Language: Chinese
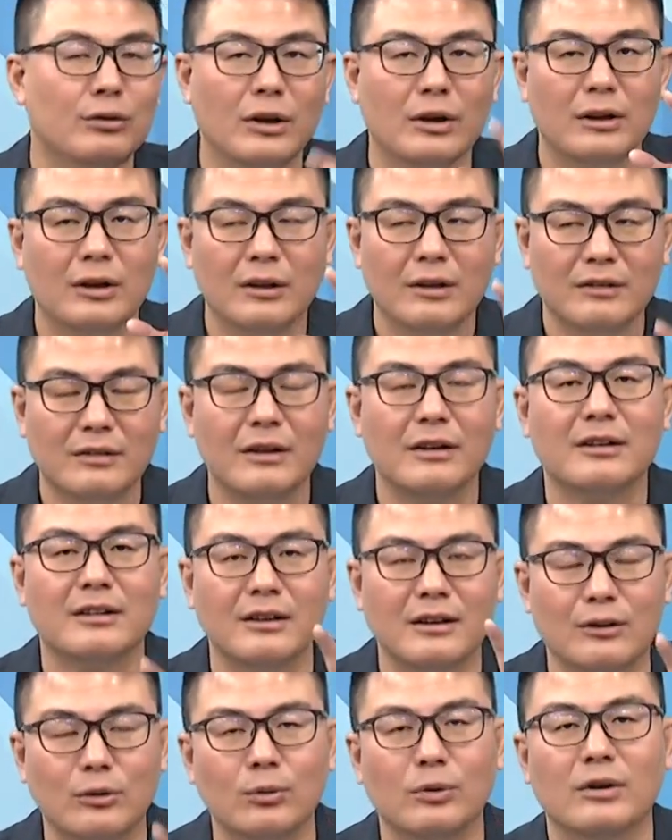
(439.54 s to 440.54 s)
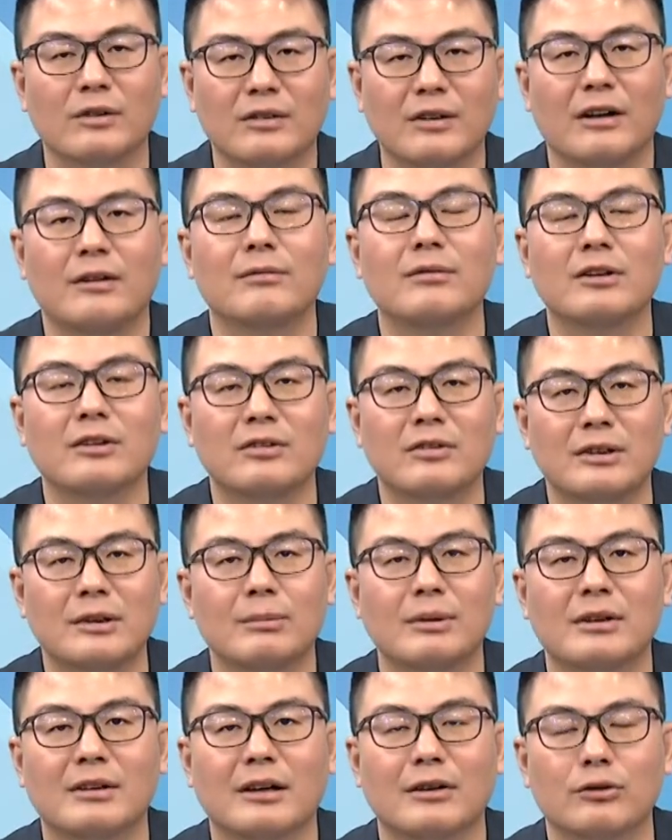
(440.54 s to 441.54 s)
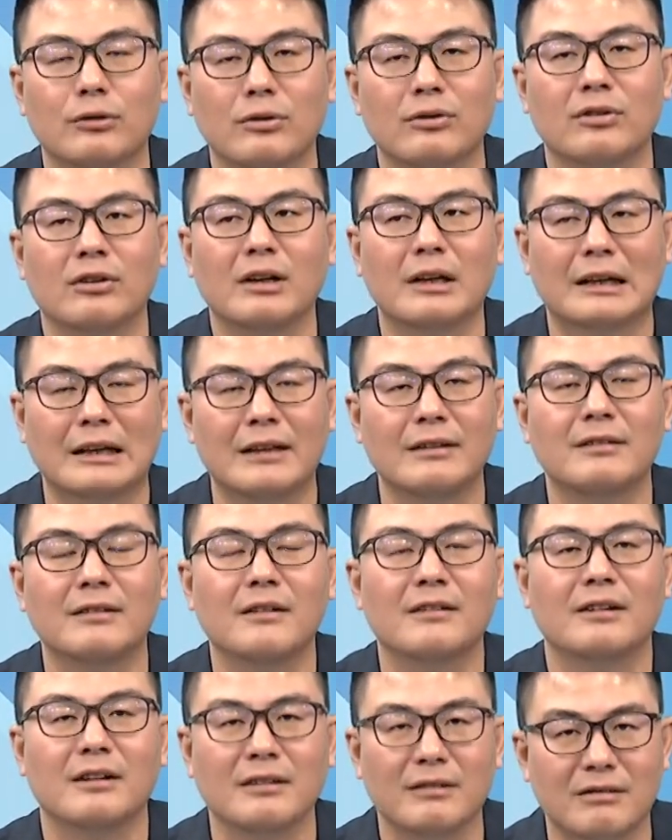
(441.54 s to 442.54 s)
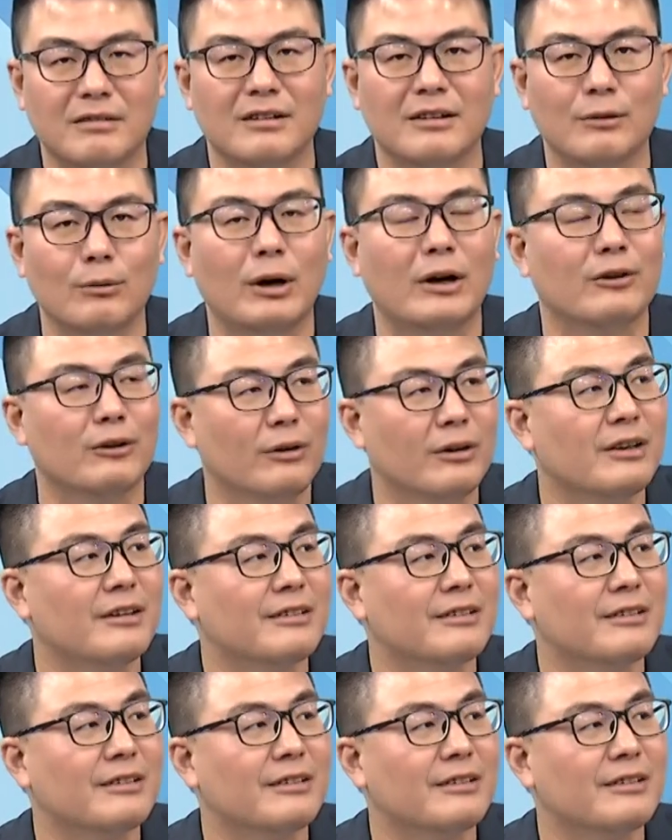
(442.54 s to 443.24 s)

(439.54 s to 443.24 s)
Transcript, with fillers: 以这个过程基本上就是林志坚希望有一个